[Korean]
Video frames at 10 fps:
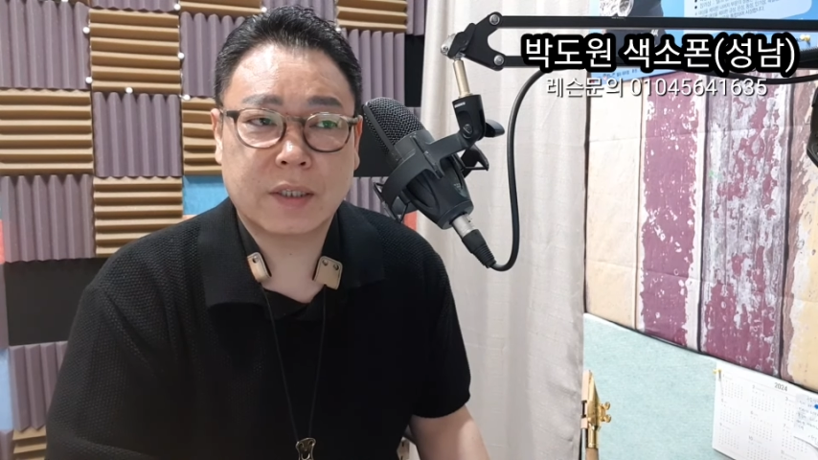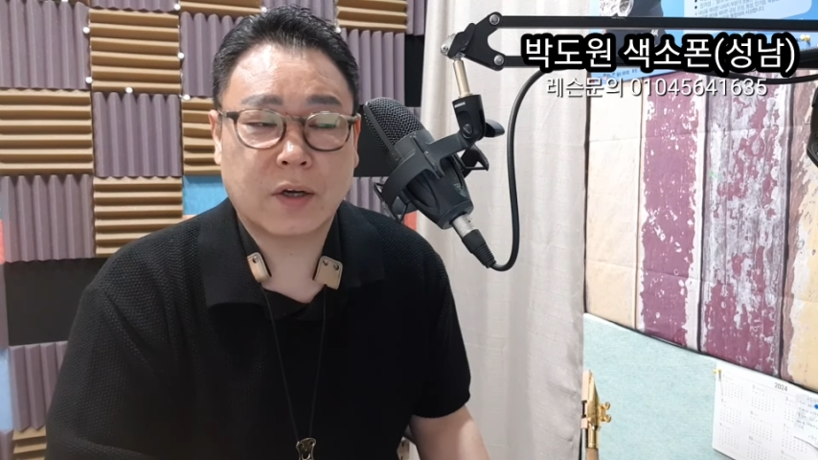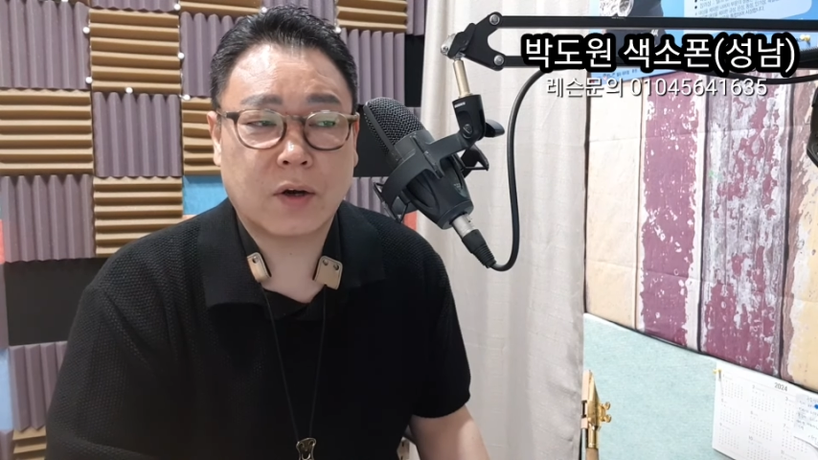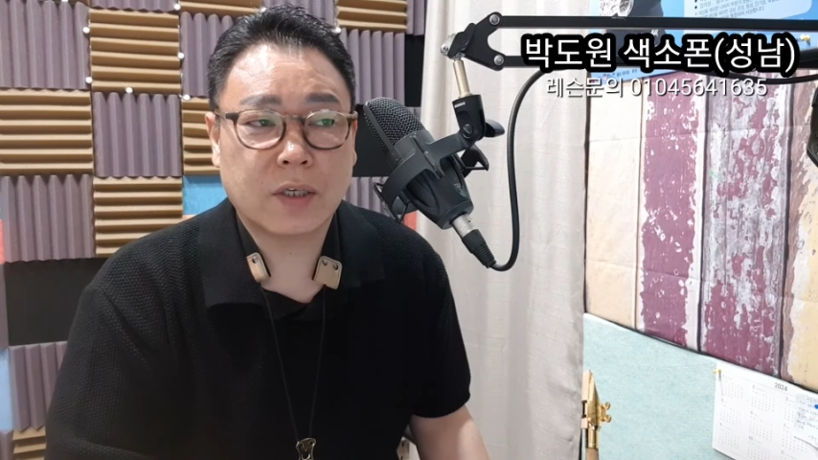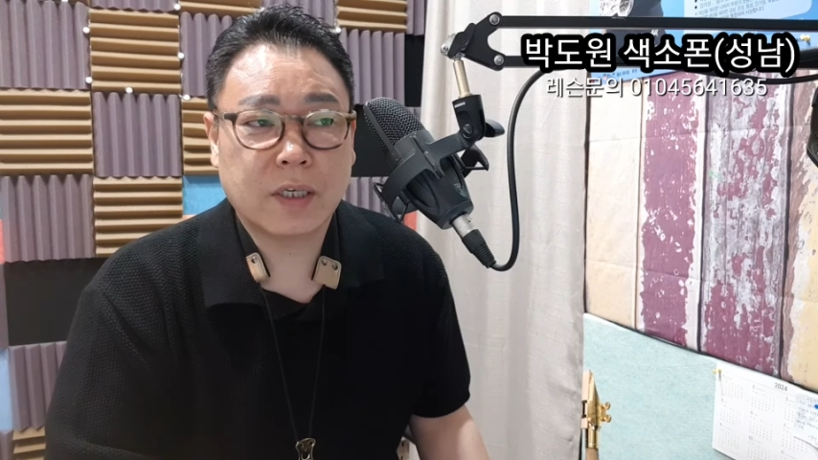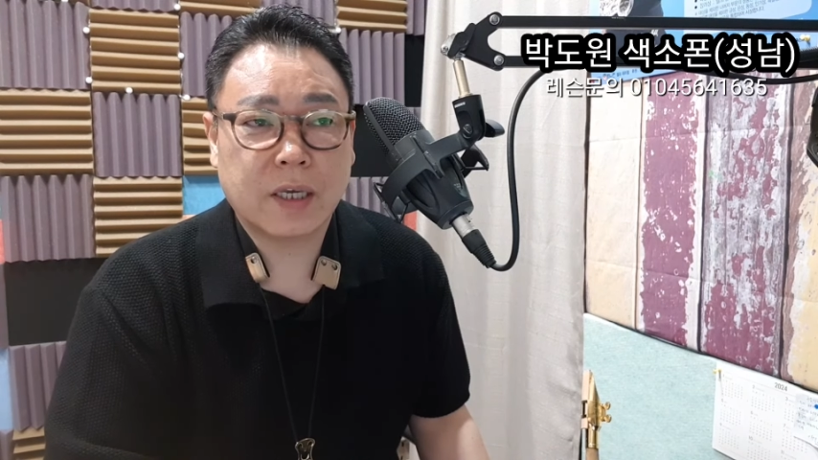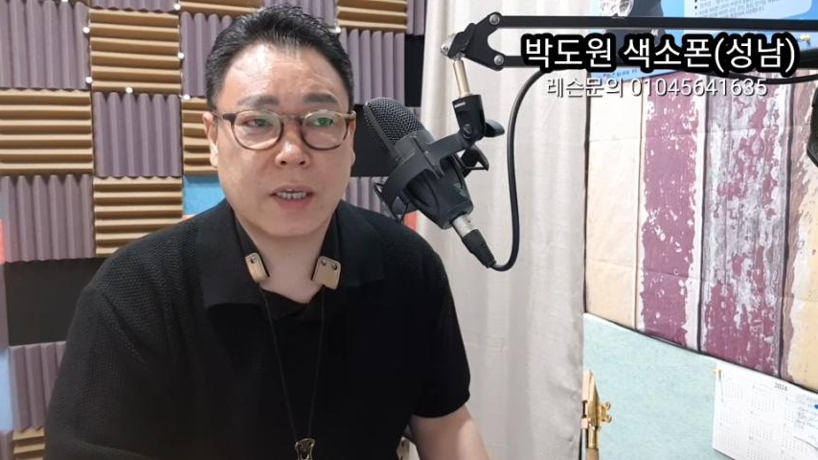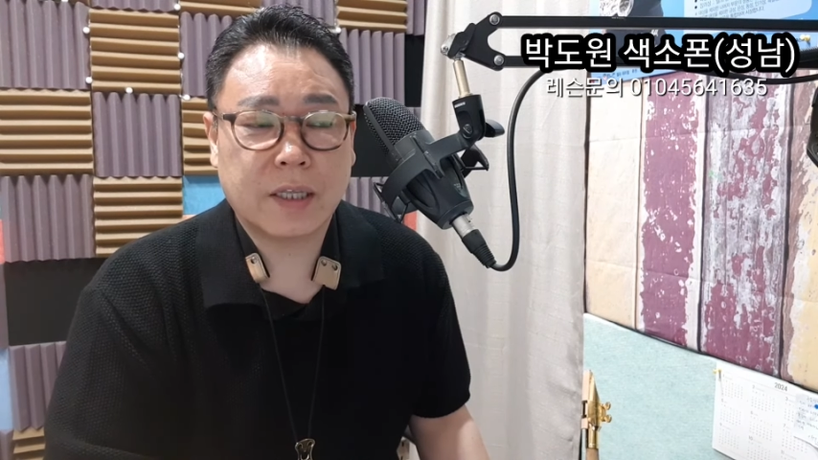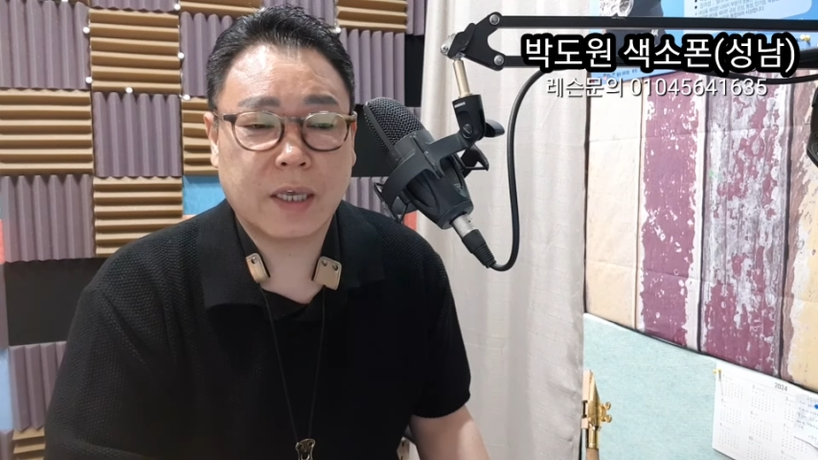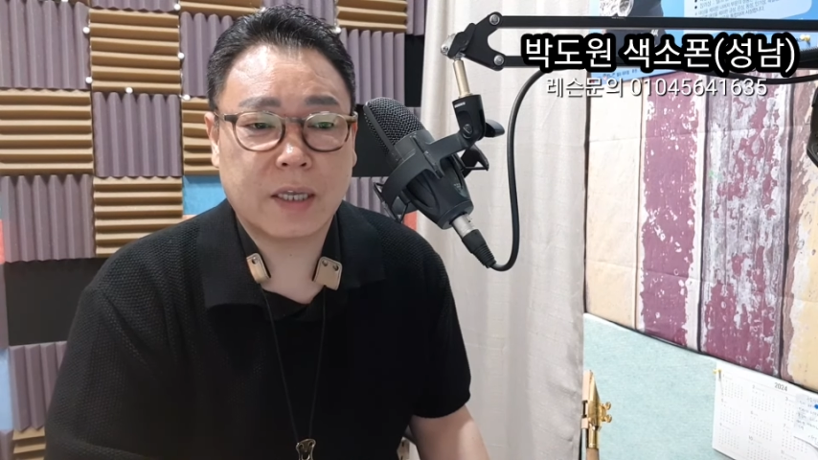
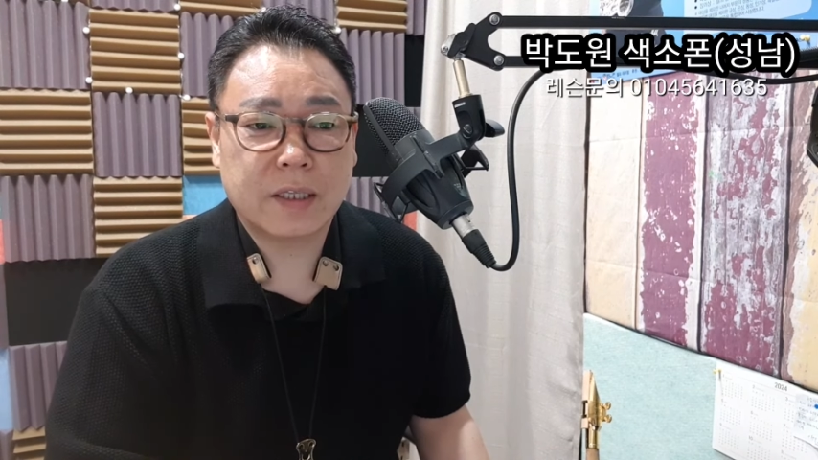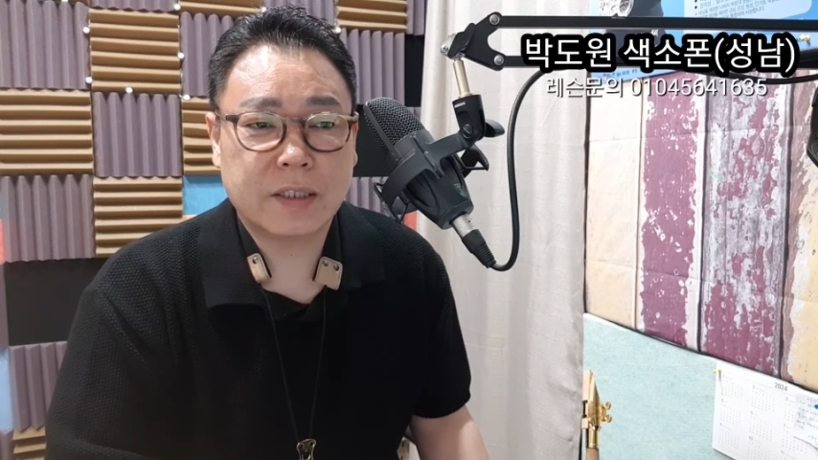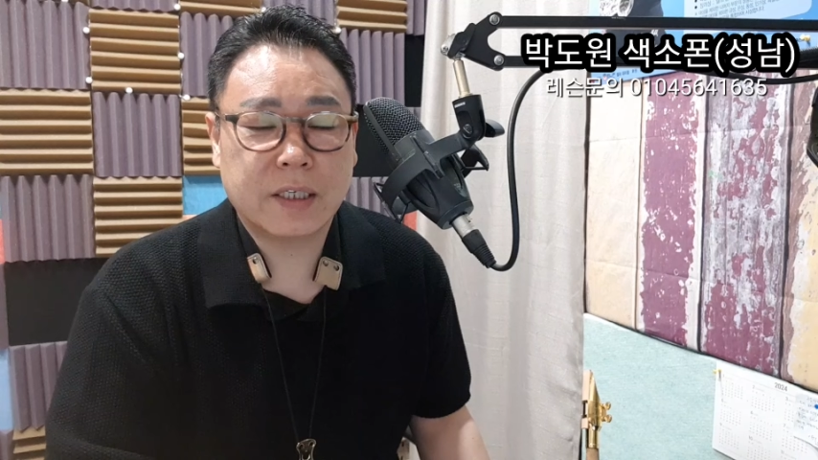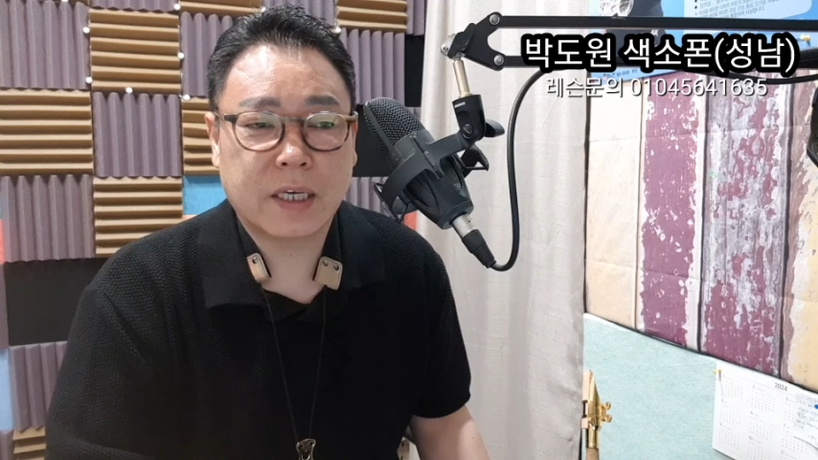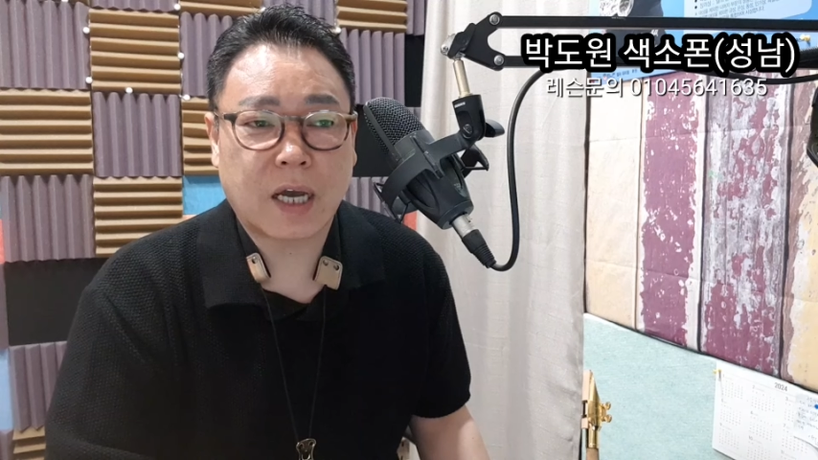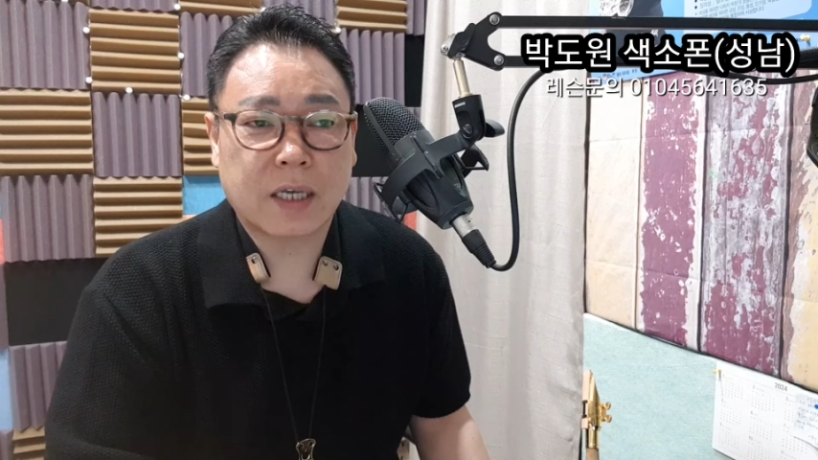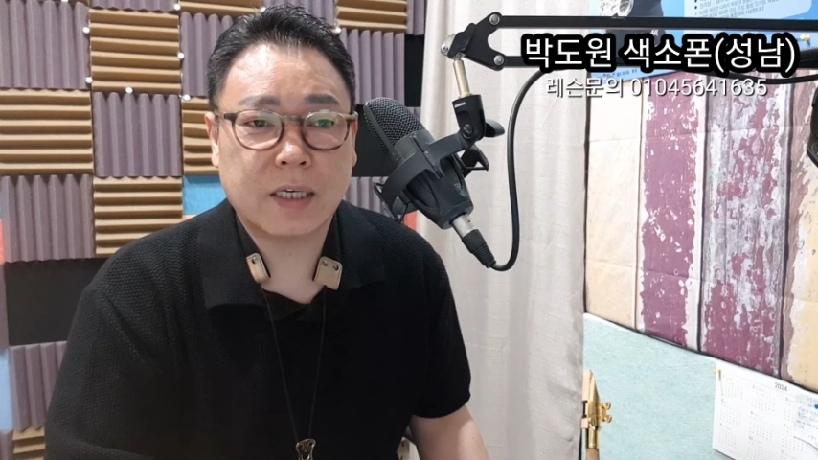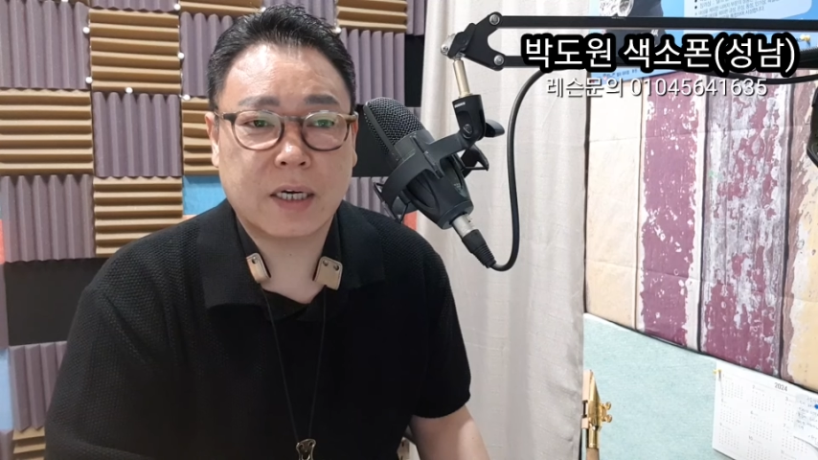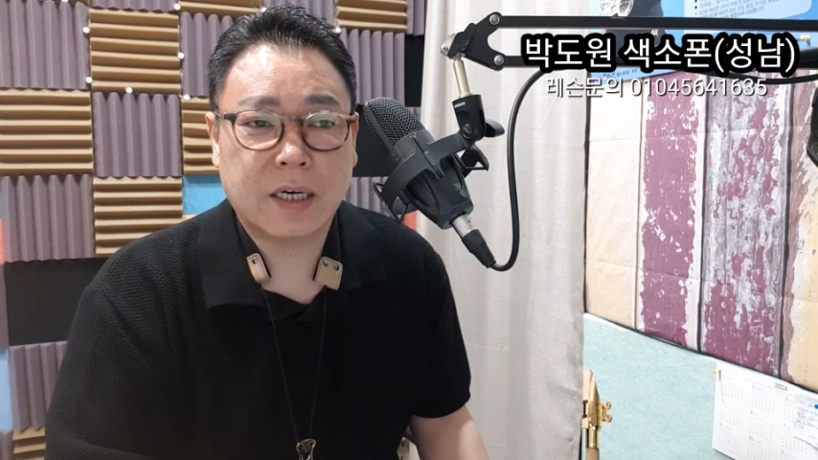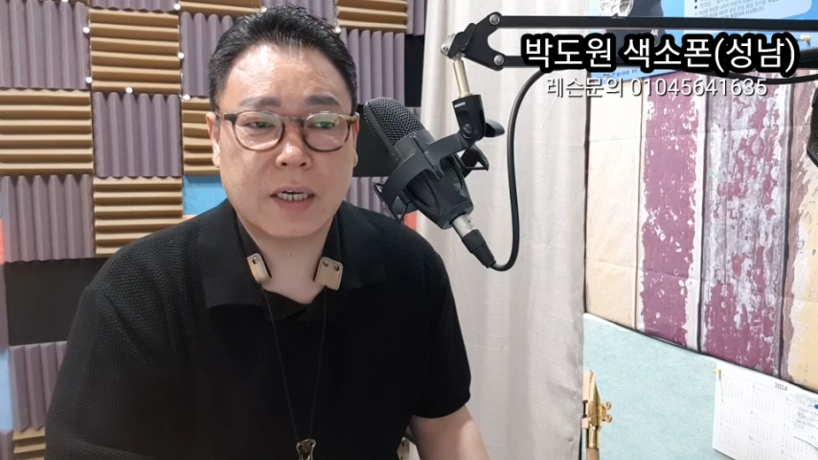텅잉에 대한 제
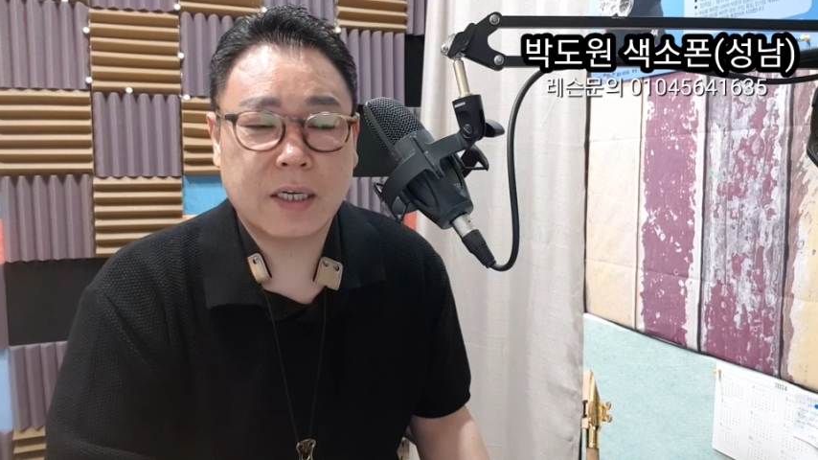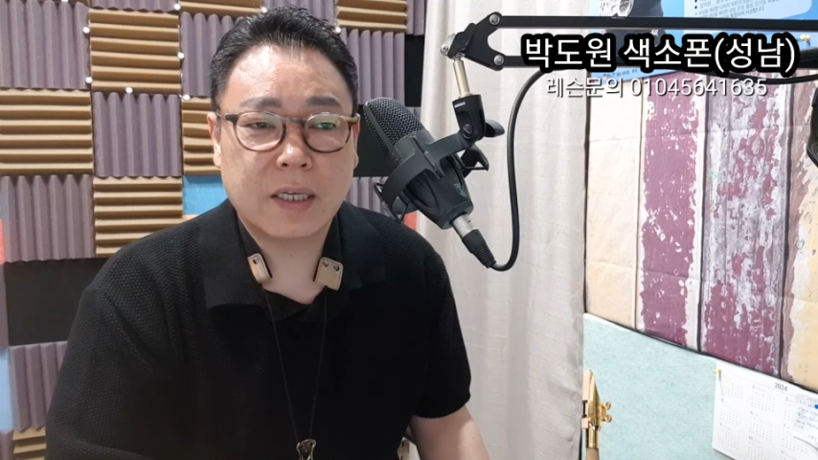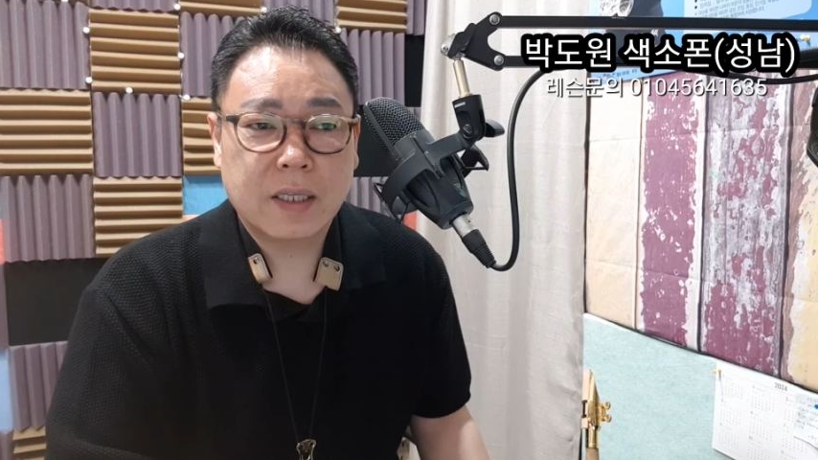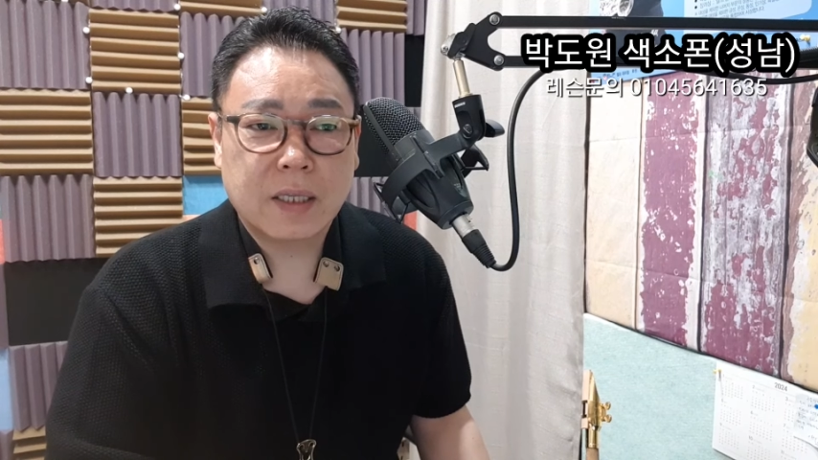강의가